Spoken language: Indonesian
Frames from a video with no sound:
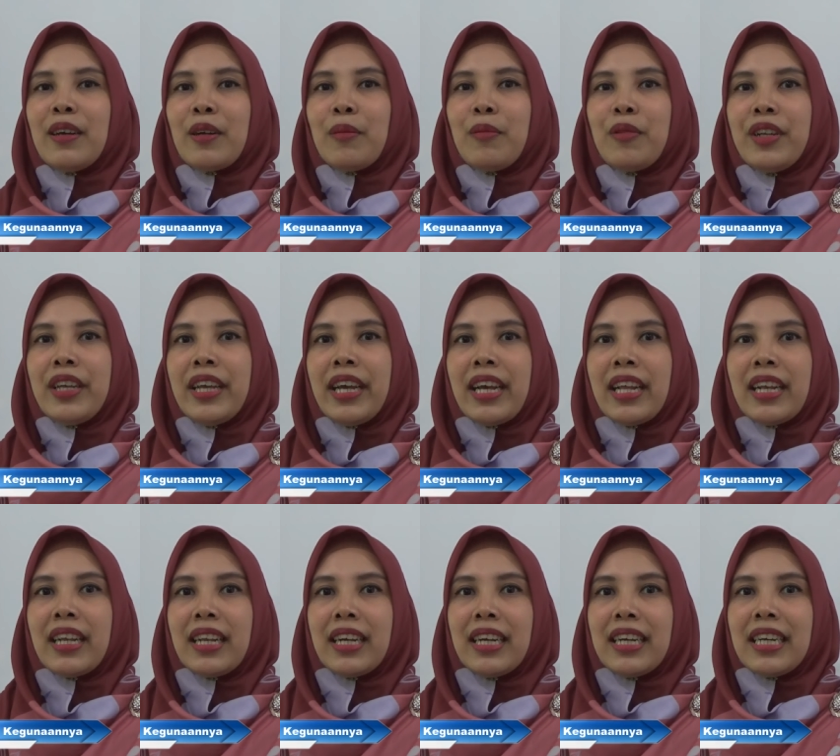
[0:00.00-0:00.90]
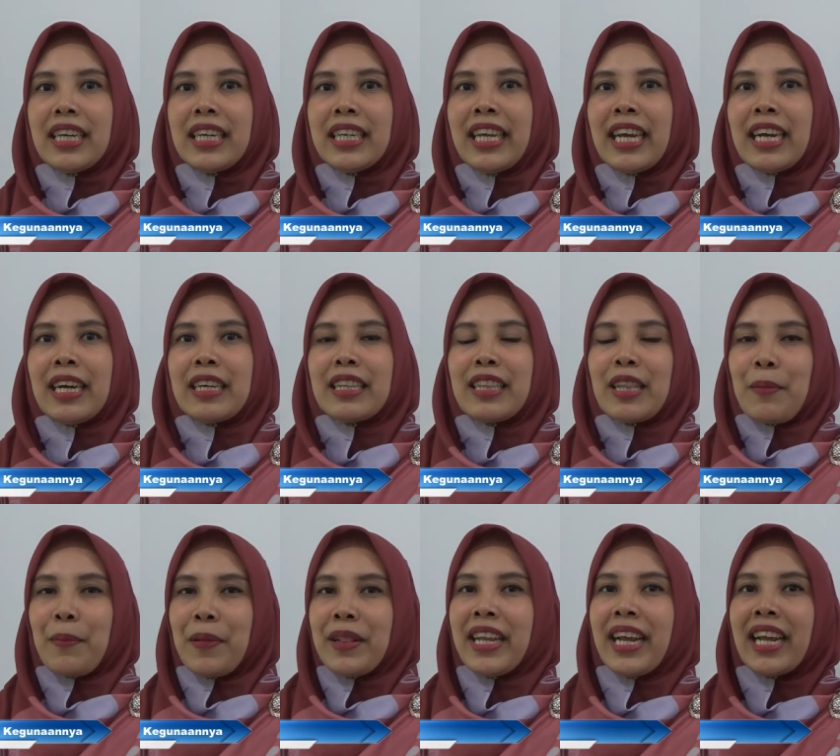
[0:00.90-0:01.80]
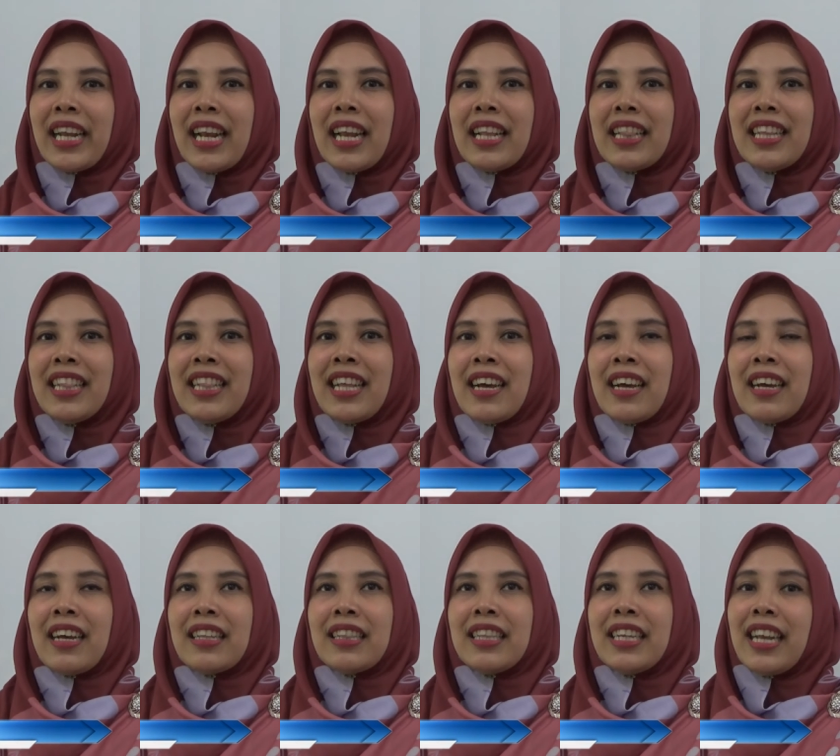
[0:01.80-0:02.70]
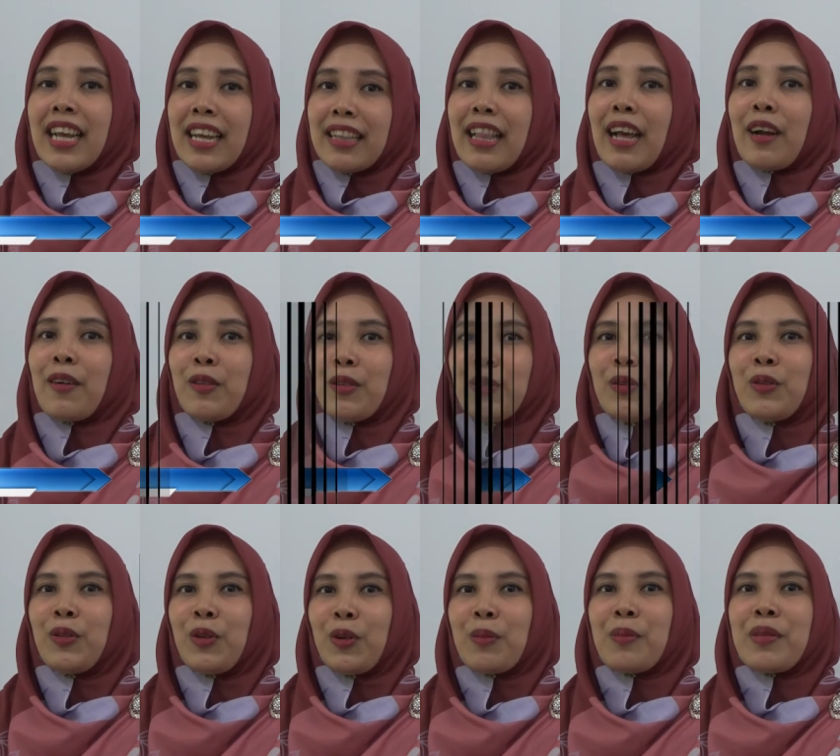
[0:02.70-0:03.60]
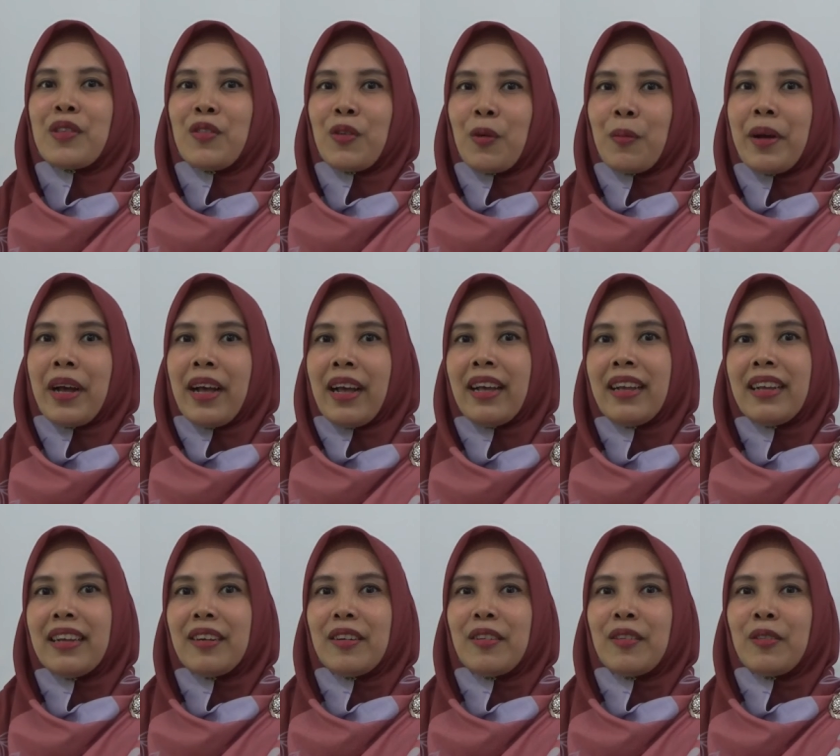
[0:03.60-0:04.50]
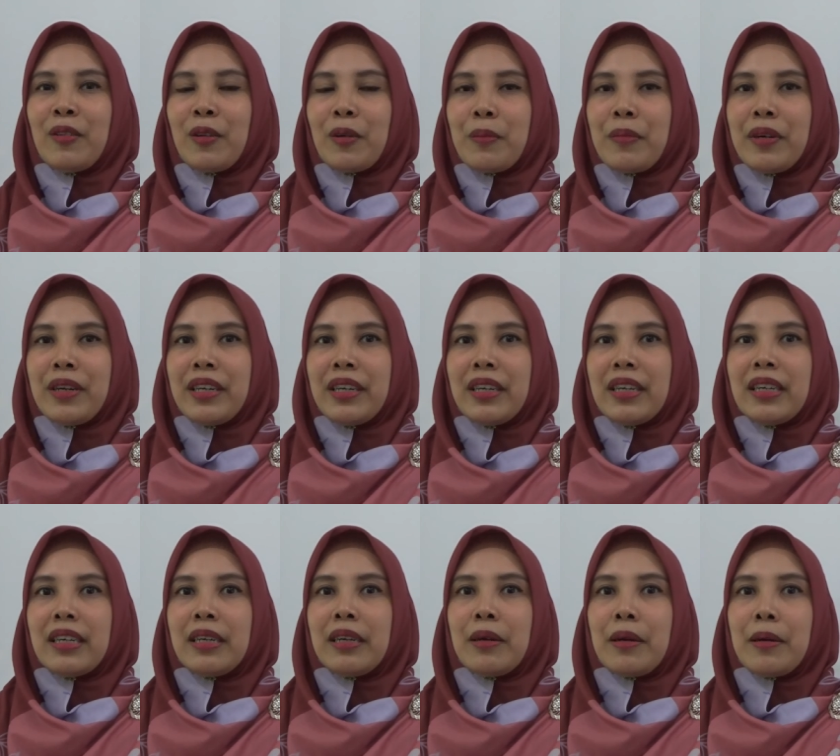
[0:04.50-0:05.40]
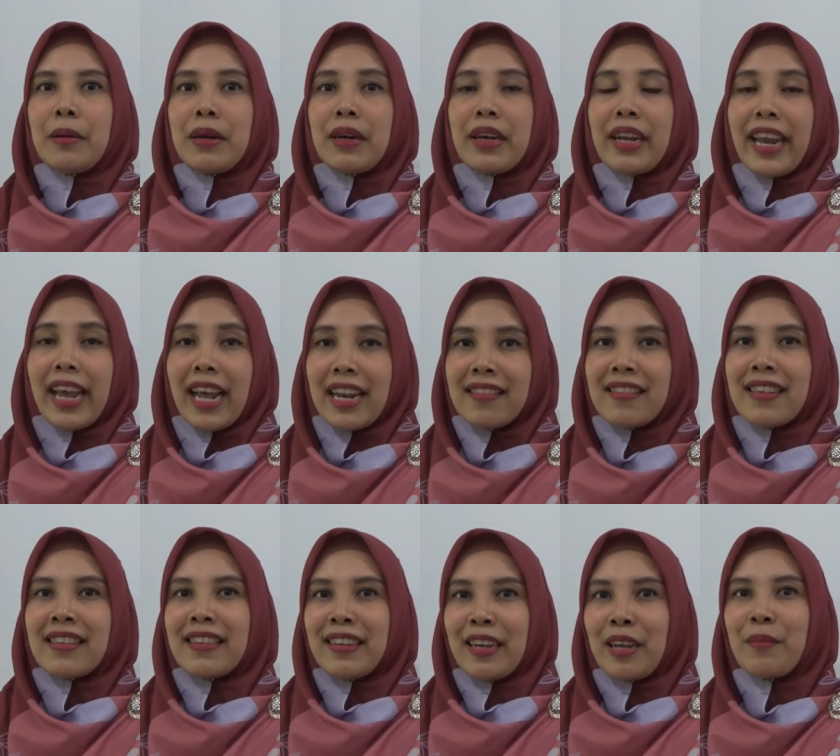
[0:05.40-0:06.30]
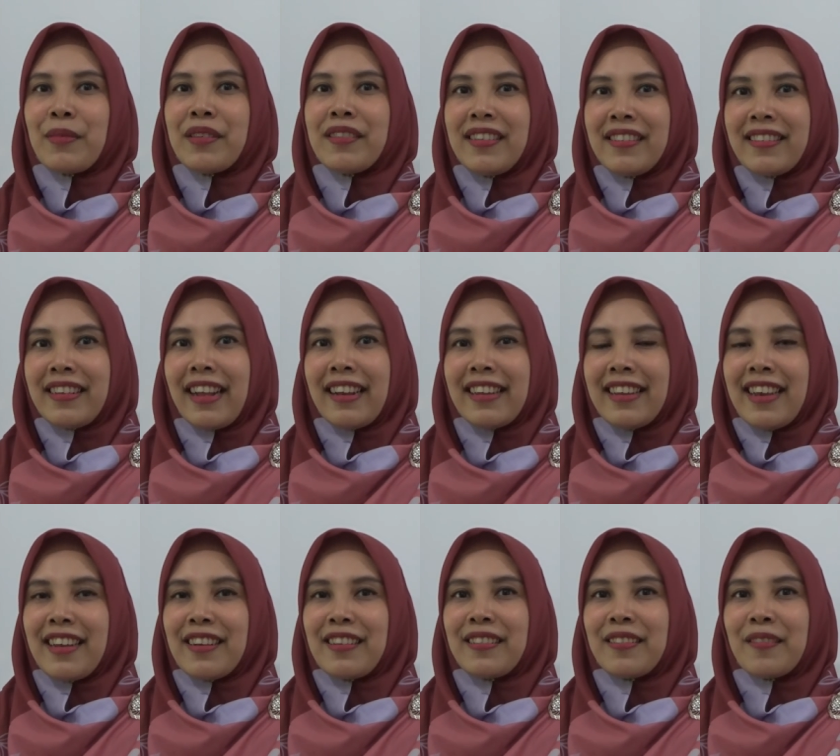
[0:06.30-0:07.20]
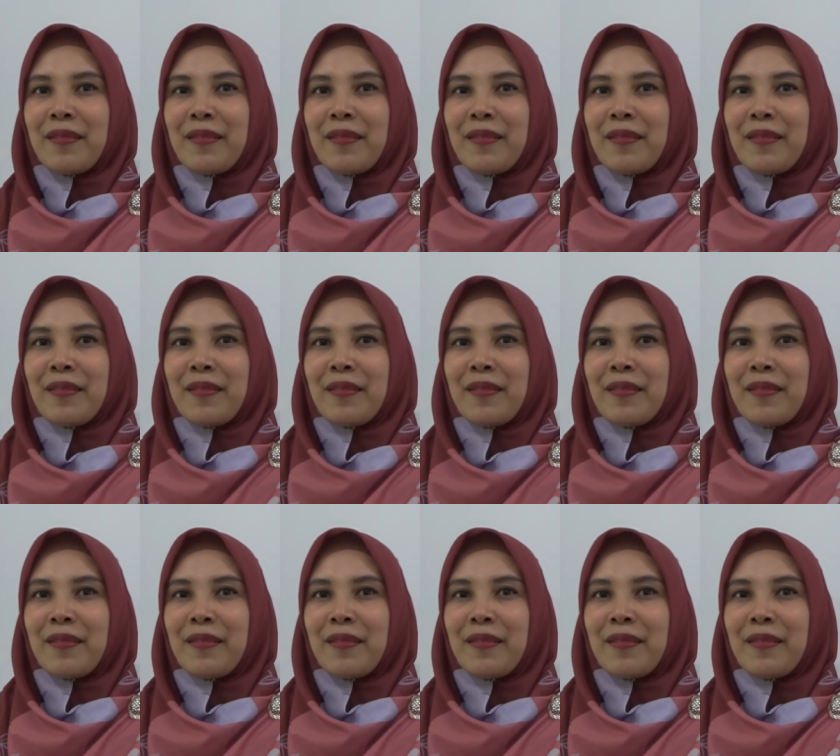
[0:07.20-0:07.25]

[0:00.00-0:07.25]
Kemudian uh, yang terpenting adalah tidak tidak takut untuk mencoba untuk merealisasikan bisnis kalian.